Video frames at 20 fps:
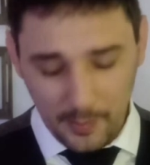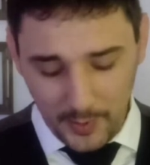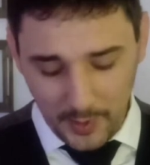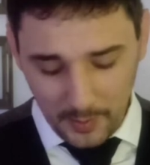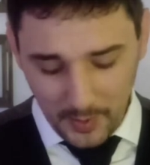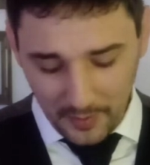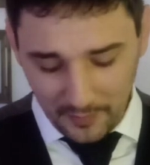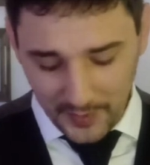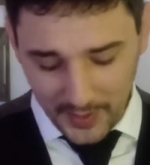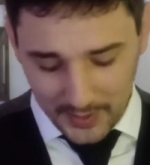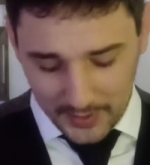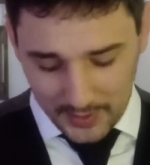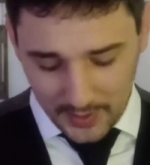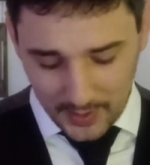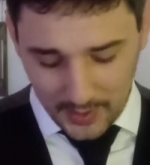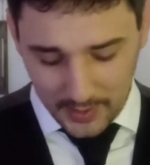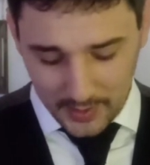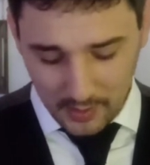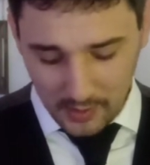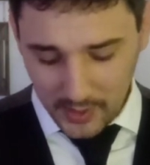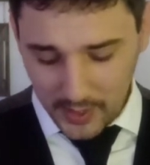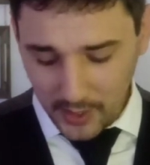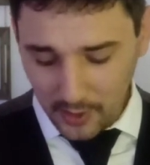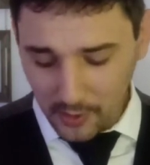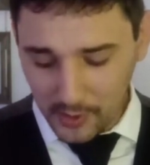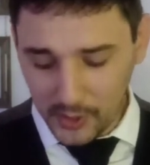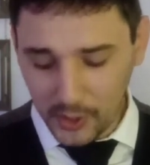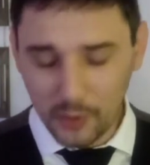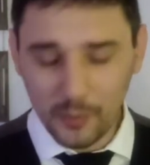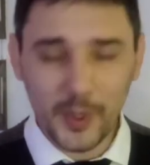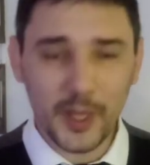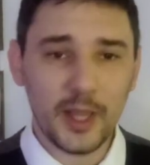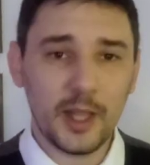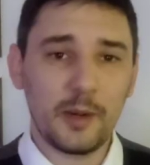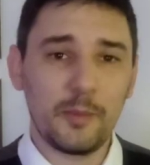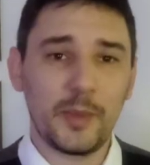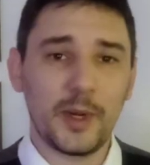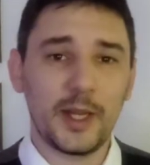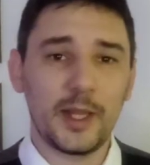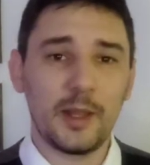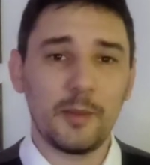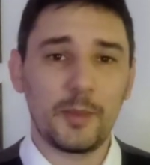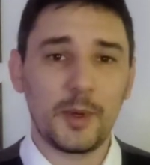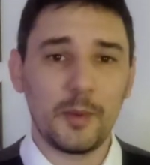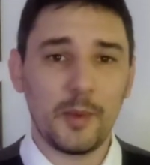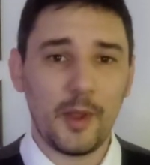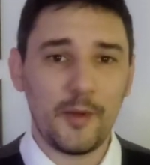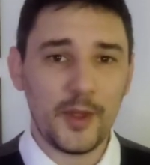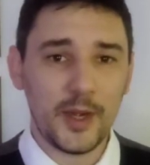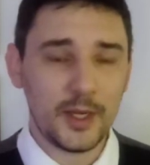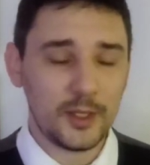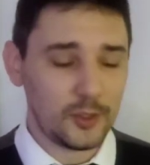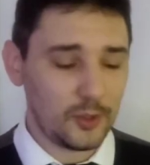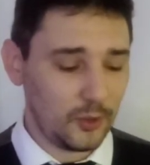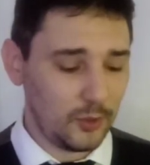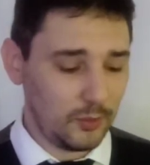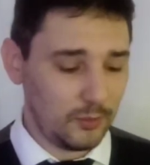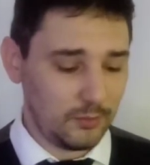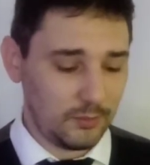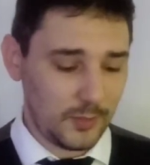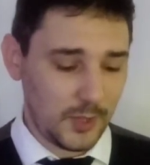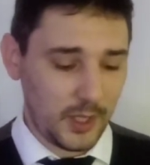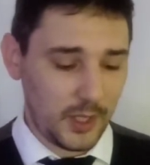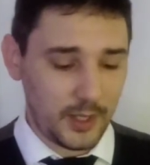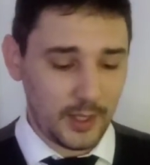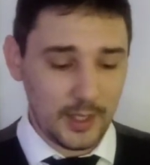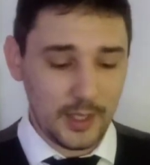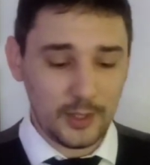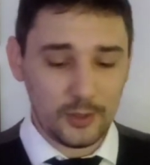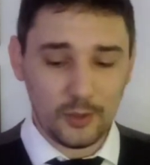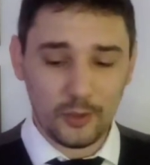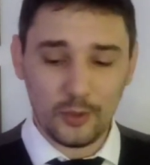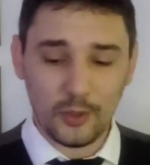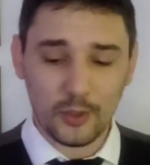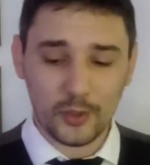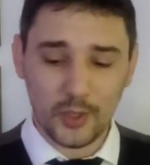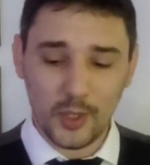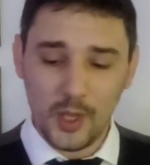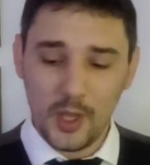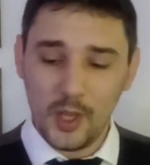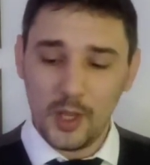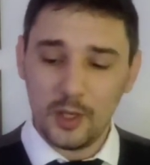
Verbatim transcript: primeras fragancias que yo les quiero recomendar para esta primavera son, en realidad son dos,